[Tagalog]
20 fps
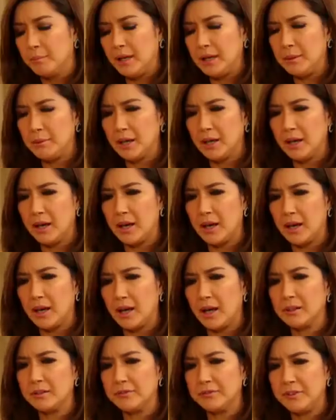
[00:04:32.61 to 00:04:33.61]
may
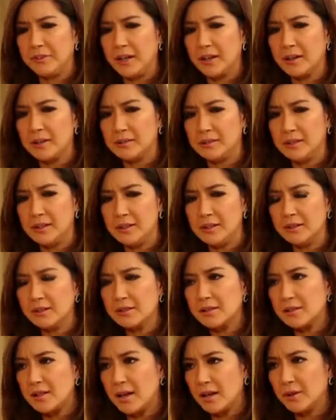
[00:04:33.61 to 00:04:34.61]
mga unfair
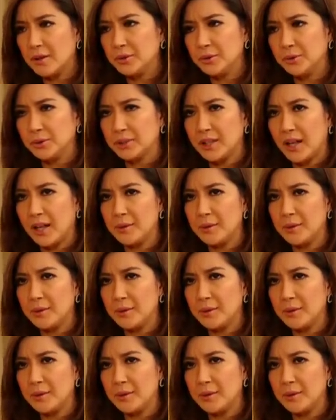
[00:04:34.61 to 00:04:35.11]
deals daw nung